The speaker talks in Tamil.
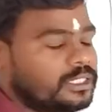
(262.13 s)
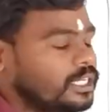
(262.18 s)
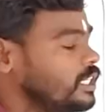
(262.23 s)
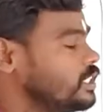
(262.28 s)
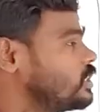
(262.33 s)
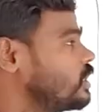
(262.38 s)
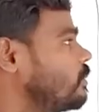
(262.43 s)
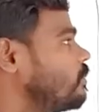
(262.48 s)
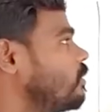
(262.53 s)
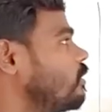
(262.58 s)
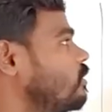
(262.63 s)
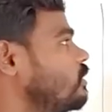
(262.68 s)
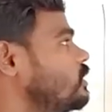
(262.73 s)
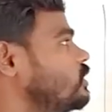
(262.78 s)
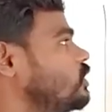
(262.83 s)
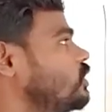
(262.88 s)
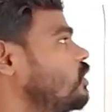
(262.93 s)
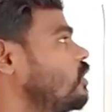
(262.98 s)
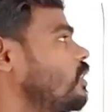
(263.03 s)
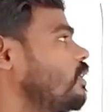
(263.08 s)
எல்சிஎம்மில் வந்து
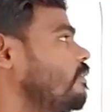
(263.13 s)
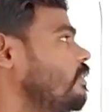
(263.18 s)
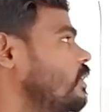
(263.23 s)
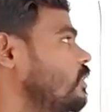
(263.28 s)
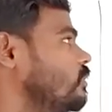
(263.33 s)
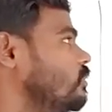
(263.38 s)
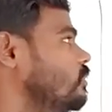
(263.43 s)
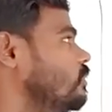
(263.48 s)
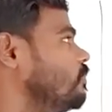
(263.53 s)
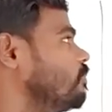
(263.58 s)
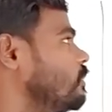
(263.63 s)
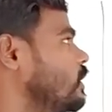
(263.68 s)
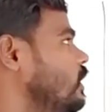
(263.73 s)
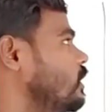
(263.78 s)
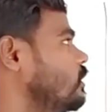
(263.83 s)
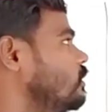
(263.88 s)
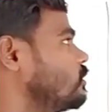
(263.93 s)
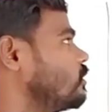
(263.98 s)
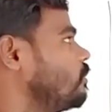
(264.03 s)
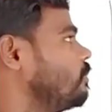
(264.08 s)
ஜீரோ தான் வரணும்
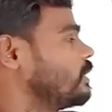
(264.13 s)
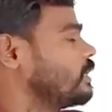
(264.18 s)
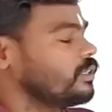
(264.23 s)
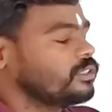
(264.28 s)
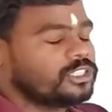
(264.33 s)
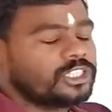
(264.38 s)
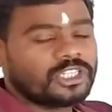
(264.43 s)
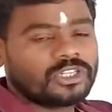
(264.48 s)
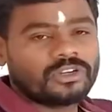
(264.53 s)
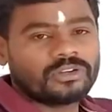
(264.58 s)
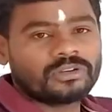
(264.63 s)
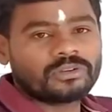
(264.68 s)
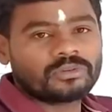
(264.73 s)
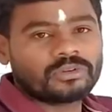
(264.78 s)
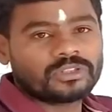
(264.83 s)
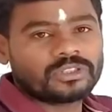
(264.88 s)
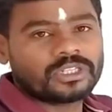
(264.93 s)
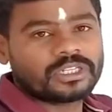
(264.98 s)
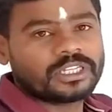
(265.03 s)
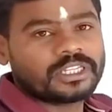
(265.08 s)
ஸோ இப்போ இங்கே ஜீரோன்னு
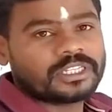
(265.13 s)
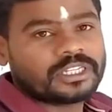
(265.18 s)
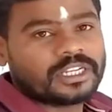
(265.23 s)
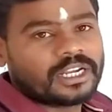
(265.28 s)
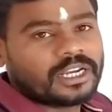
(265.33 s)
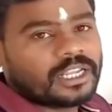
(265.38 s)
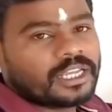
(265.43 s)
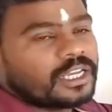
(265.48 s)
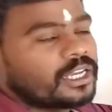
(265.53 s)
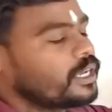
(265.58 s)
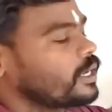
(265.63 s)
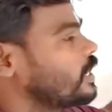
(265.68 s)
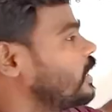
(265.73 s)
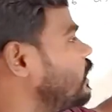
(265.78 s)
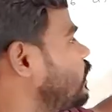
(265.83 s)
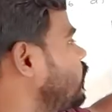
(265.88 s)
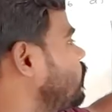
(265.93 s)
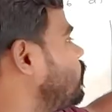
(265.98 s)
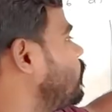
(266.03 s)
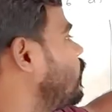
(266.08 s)
கொடுத்துருக்கிறதுனால
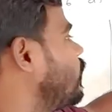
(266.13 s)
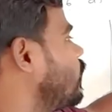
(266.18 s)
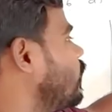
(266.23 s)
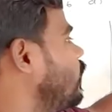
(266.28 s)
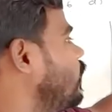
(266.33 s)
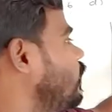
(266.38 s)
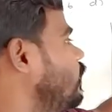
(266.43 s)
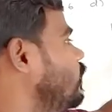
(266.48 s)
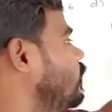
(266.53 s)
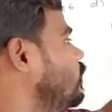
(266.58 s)
கண்டிப்பாக